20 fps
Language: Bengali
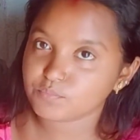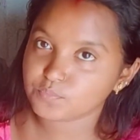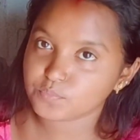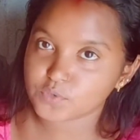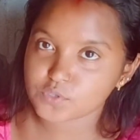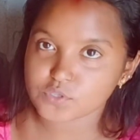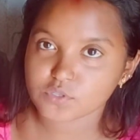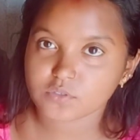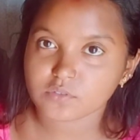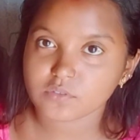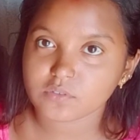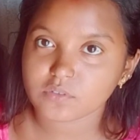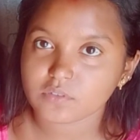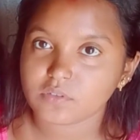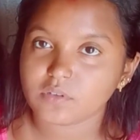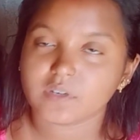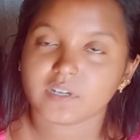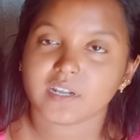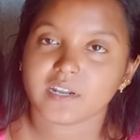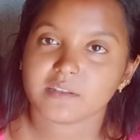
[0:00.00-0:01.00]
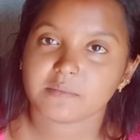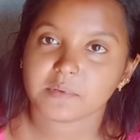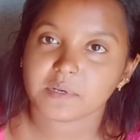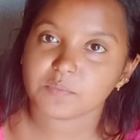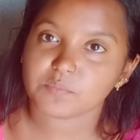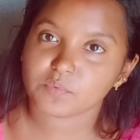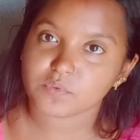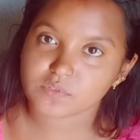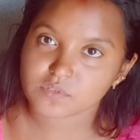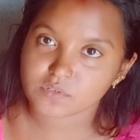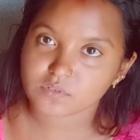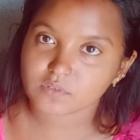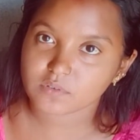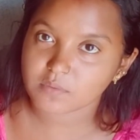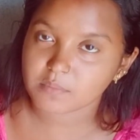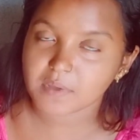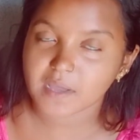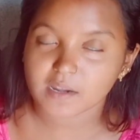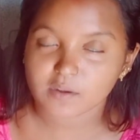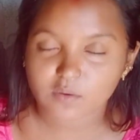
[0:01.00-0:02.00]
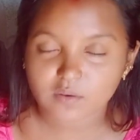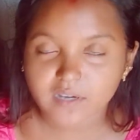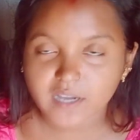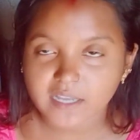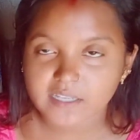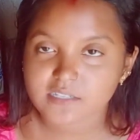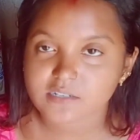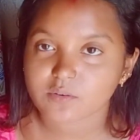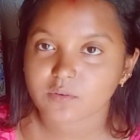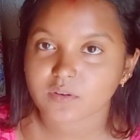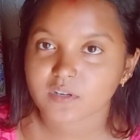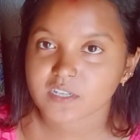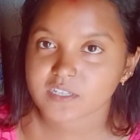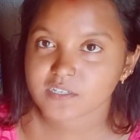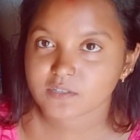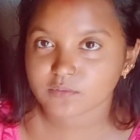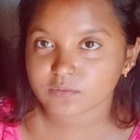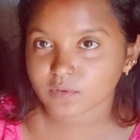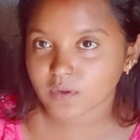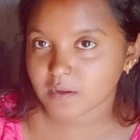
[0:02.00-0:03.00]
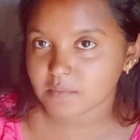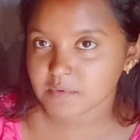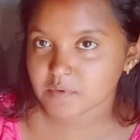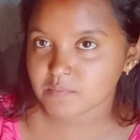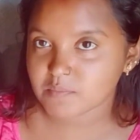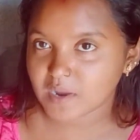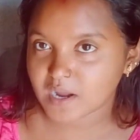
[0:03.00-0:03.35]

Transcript: প্রচণ্ড দরকারি মানে প্রচণ্ড ভালো কাজ করে যেহেতু আমি